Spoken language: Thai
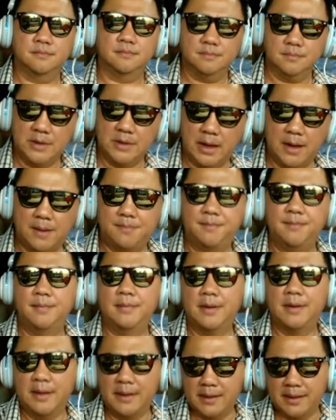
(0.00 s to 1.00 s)
ครับ
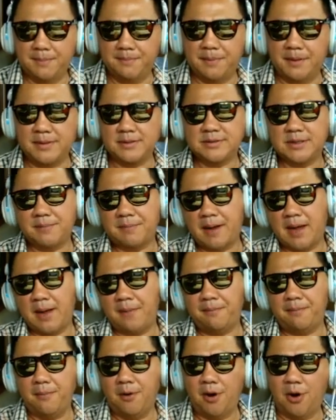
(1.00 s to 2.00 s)
และนั่นเป็นสภาพ
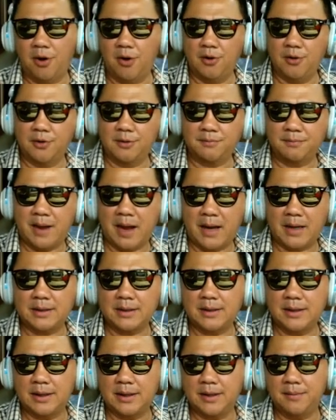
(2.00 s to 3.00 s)
ห้องพัก
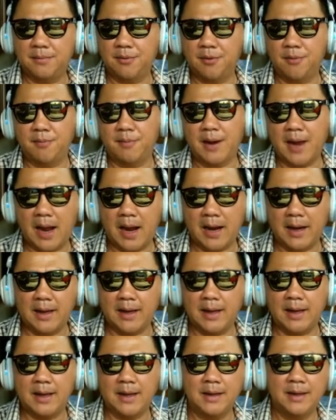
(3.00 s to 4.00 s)
ที่ผมได้
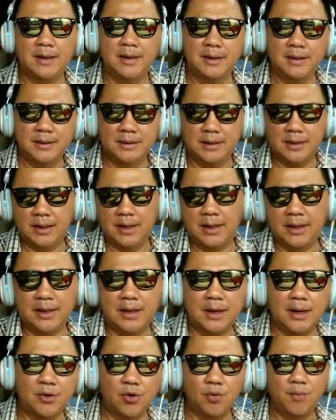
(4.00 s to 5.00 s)
นะที่เห็นใน
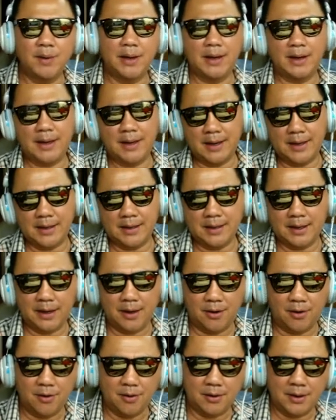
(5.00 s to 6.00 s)
รูปนั่นเลยฮะในห้อ
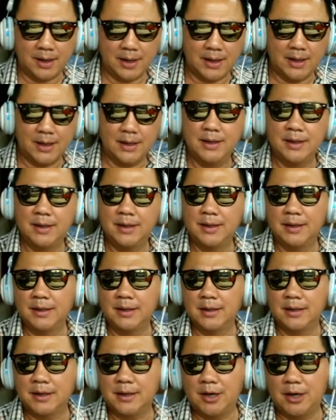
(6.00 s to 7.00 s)
งนะฮะ
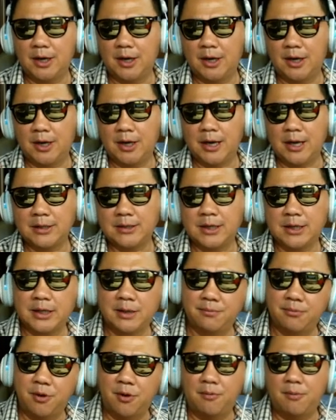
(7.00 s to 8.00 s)
ก็หลังจากที่ผ
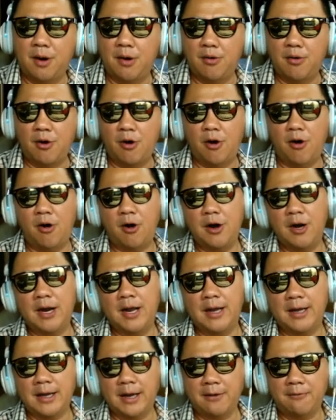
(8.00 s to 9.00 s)
มเอาของอะไร
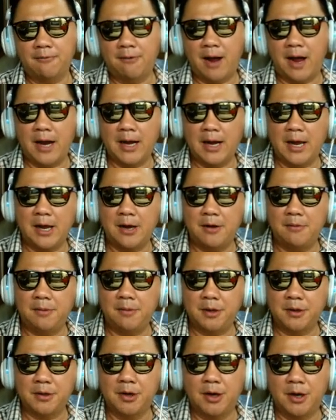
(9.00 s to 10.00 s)
เก็บไว้แล้วมัน
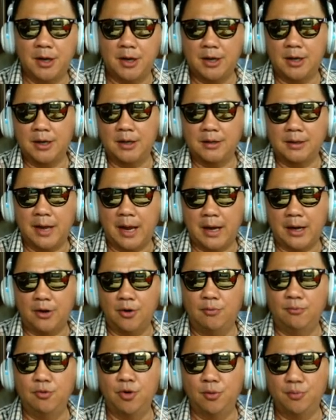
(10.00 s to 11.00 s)
ก็แดดร่ม
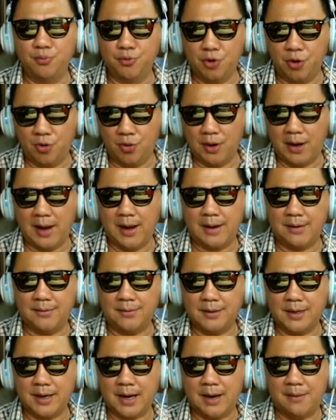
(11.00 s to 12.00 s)
ลมตกแล้ว
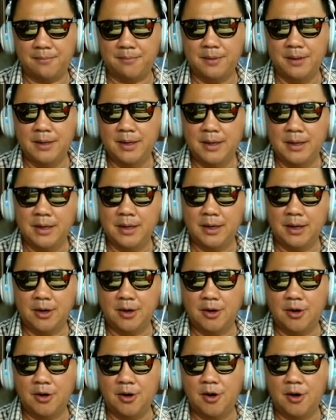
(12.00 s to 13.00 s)
นะครับแล้ว
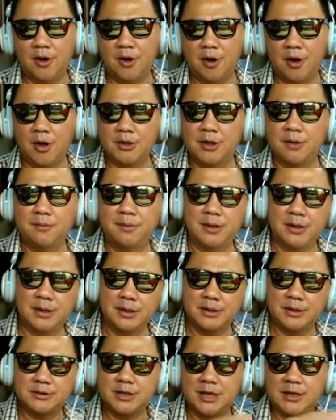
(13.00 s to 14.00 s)
ก็เขาจะมี
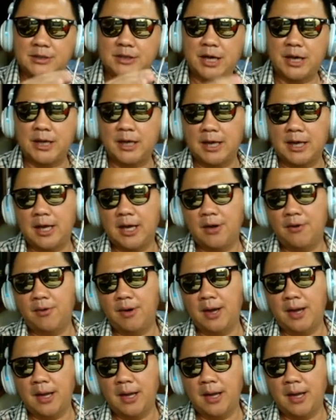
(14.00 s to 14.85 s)
เซกชันนะฮะว่า